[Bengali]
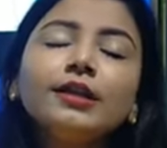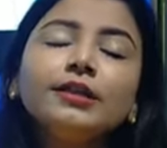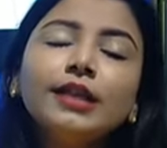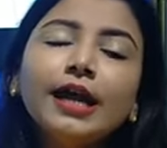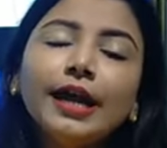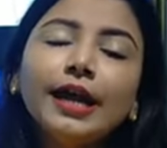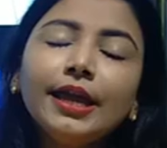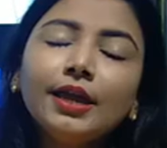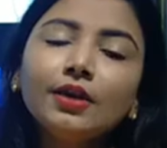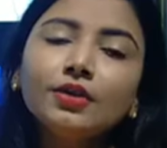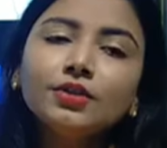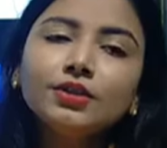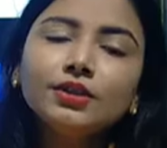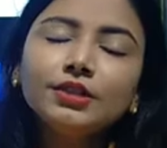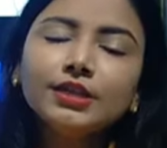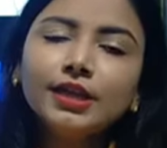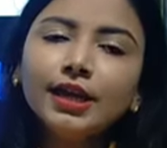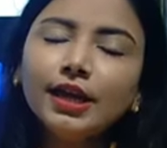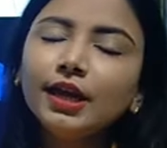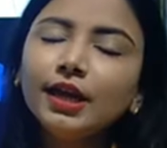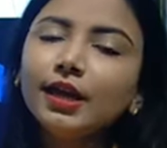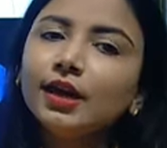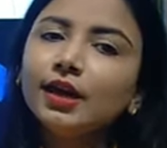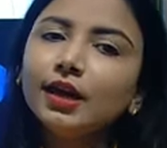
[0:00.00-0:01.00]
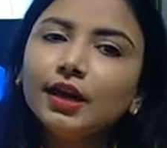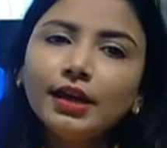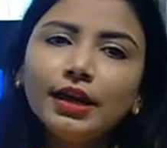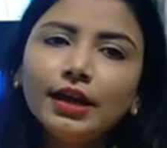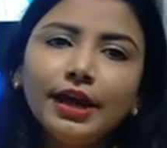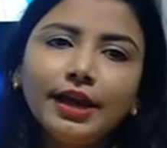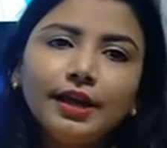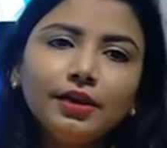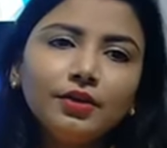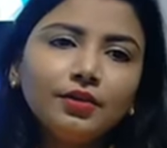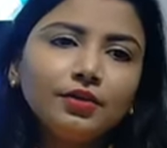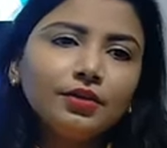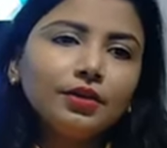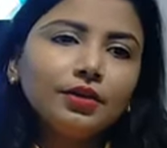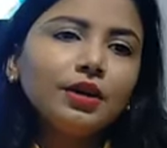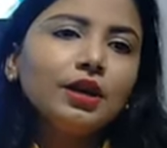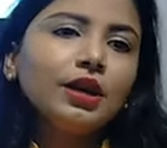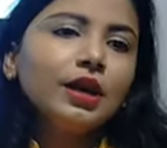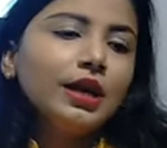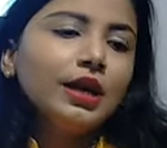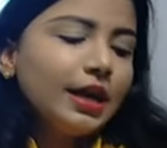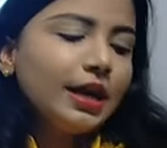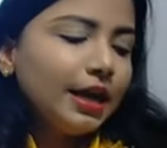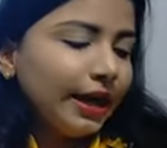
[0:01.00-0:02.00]
তাই হচ্ছে নাইলন
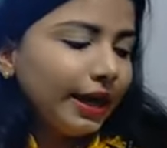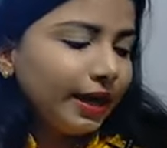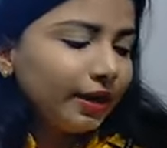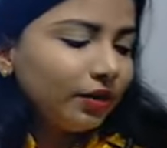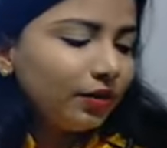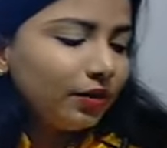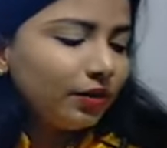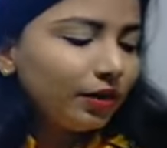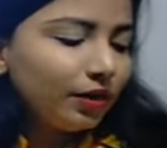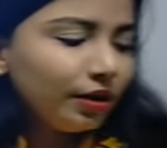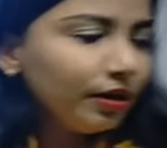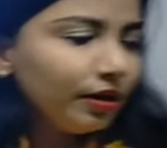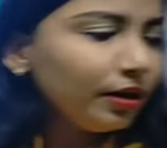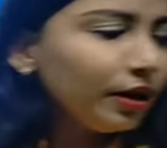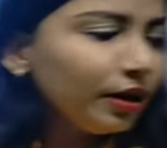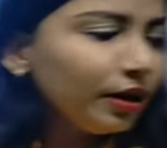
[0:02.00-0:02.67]
এখন